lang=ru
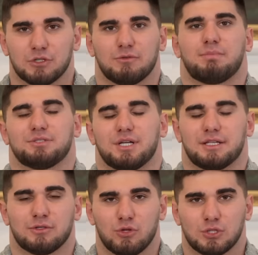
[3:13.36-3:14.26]
счет, вы
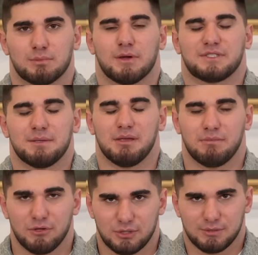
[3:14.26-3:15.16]
получаете доступ ко всем
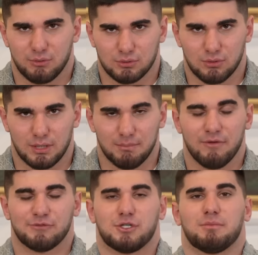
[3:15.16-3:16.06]
имеющимся услугам.
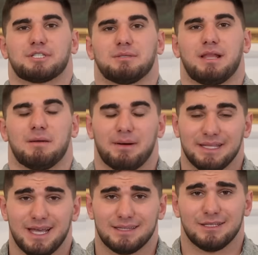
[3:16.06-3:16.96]
Все максимально
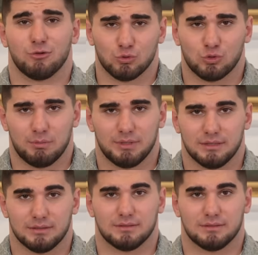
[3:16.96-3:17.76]
понятно и удобно.